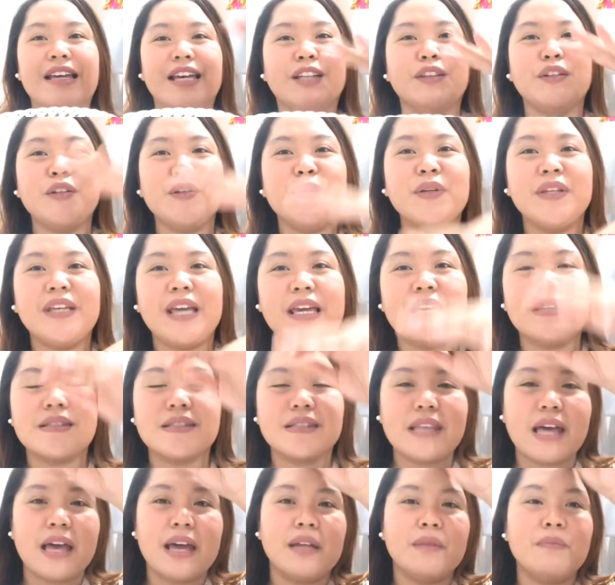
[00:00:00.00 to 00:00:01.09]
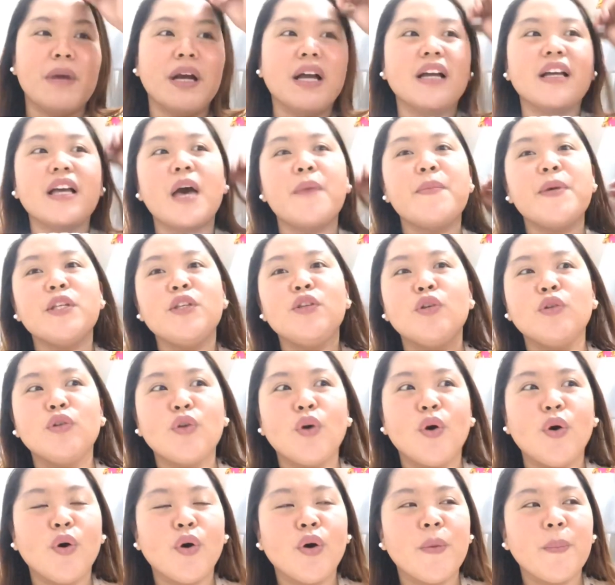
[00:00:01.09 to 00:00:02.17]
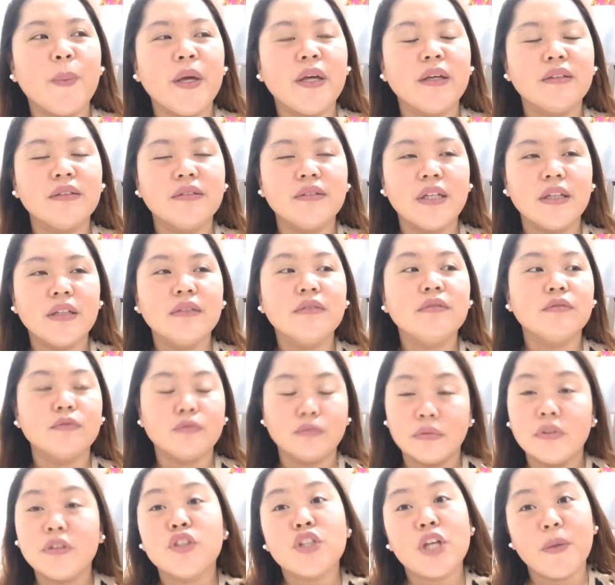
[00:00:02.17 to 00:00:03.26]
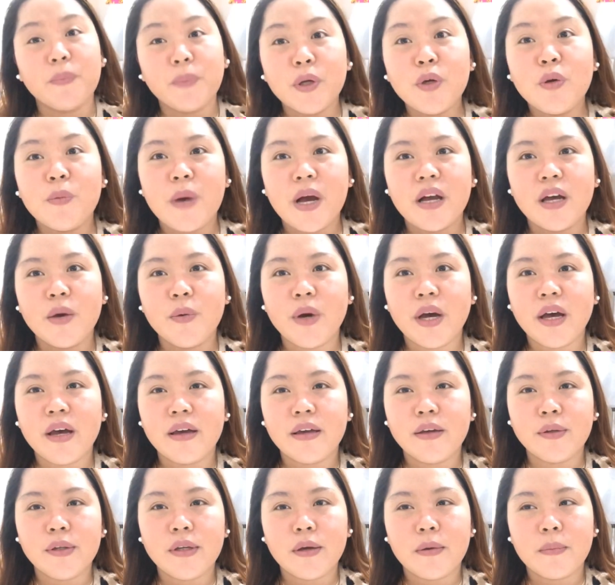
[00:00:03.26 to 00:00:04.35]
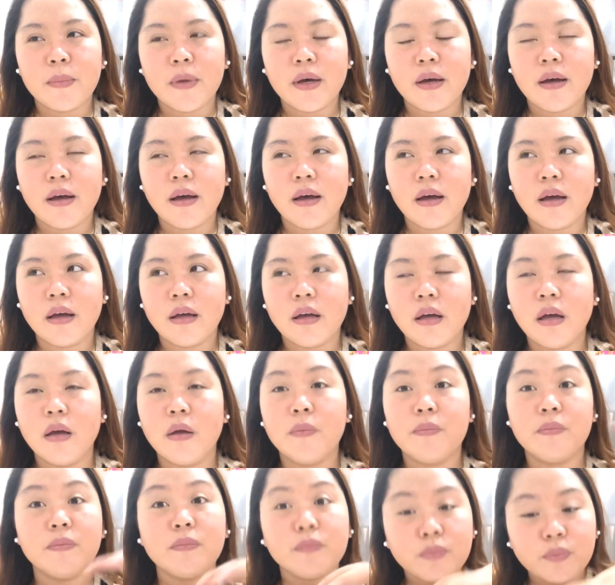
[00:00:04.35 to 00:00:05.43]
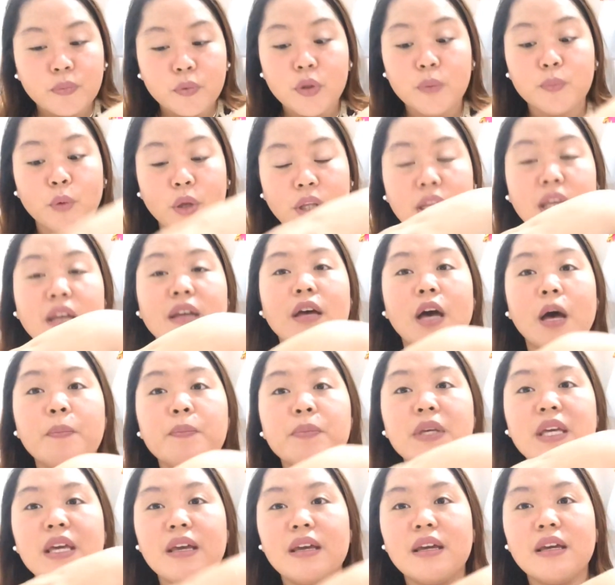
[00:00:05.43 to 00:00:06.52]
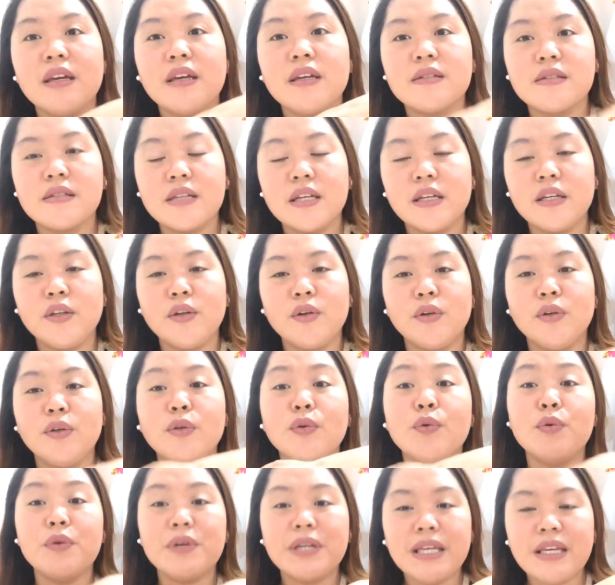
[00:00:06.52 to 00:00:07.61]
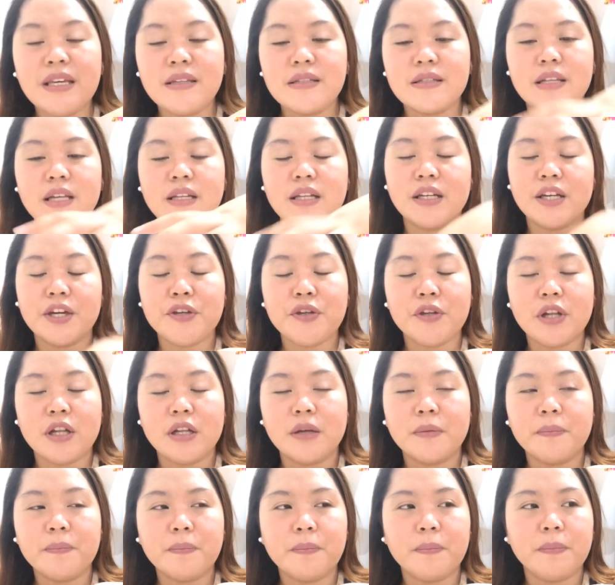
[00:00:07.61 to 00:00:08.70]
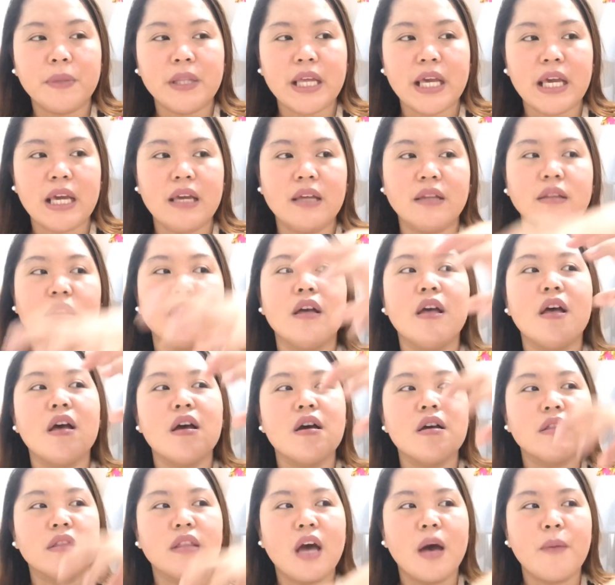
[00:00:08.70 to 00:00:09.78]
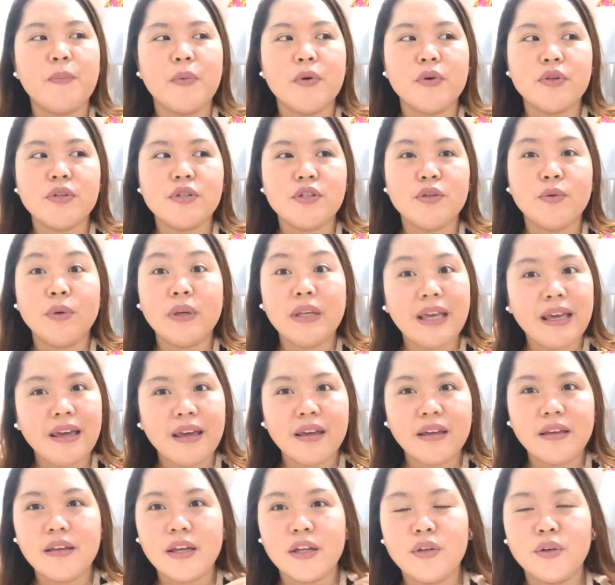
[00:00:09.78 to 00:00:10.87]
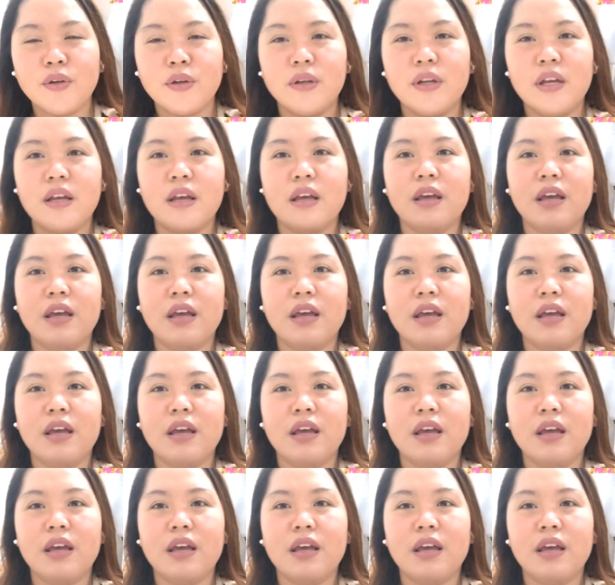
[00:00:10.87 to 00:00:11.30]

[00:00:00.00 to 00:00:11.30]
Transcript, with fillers: Ito yung cake stand. Magagamit nyo to kapag, nag, mm, syempre, gumagawa kayo ng mga, um, pwede, cupcakes, ganon, cookies, lalagay nyo na ng plate. Tapos yung cake, ganon.